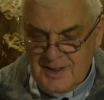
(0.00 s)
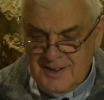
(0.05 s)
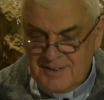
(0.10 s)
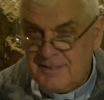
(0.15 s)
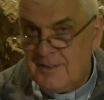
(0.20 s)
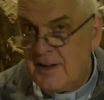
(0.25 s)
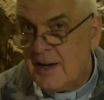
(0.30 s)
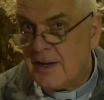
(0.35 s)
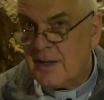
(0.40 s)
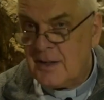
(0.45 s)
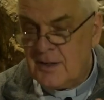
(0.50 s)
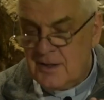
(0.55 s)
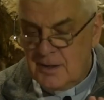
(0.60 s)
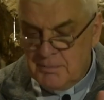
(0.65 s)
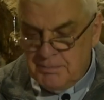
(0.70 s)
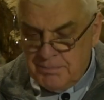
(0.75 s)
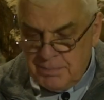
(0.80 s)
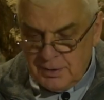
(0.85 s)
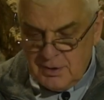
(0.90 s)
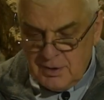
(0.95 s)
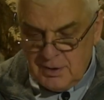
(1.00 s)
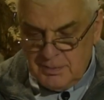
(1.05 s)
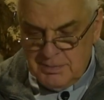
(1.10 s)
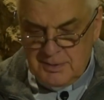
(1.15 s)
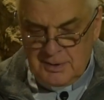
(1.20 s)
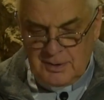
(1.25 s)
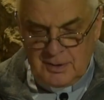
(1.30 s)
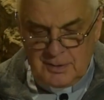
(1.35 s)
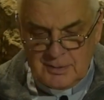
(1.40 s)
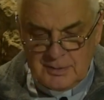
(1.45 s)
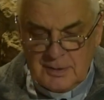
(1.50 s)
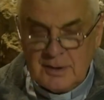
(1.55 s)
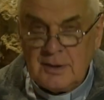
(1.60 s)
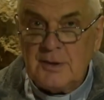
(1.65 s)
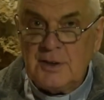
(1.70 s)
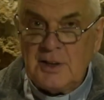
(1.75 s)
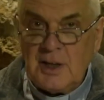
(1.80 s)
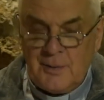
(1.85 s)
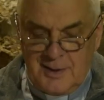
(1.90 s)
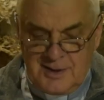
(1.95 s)
w niejednym podobną do
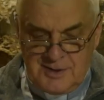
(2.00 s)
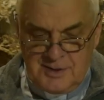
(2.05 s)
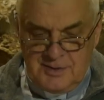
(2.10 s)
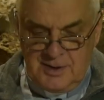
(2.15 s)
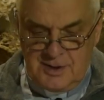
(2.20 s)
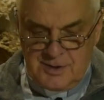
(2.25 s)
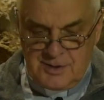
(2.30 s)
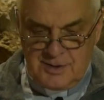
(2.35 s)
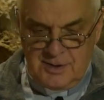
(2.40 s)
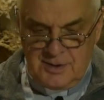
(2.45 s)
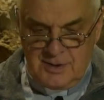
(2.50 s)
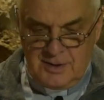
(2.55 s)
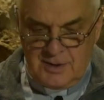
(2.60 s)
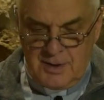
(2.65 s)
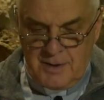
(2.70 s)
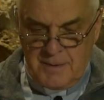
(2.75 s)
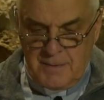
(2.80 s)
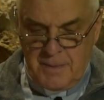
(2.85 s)
ciała zwierząt.